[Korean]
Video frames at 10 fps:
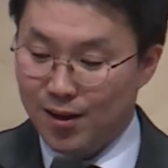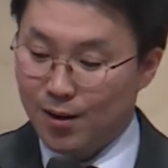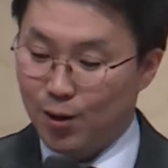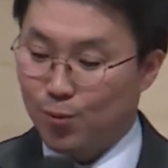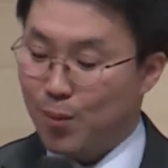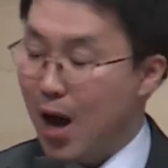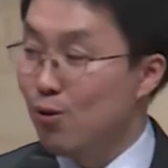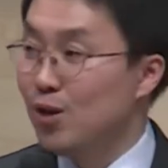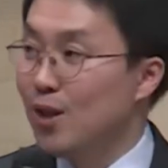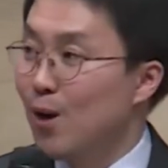바로
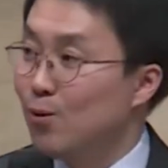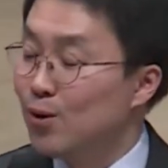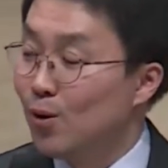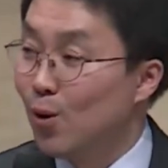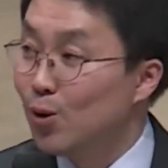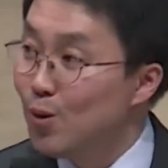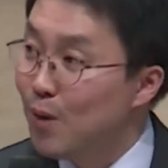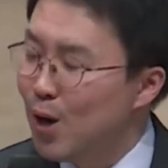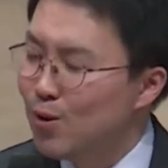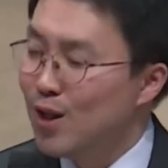바울이 나오지 어떤
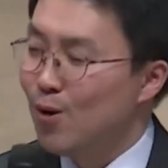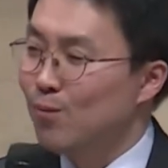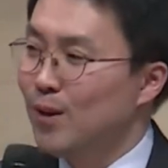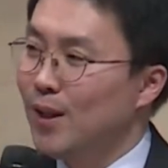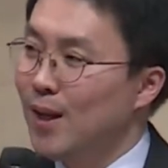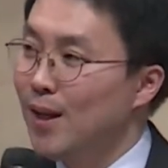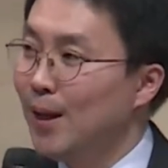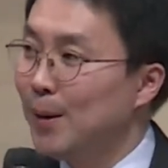바울이 나옵니까?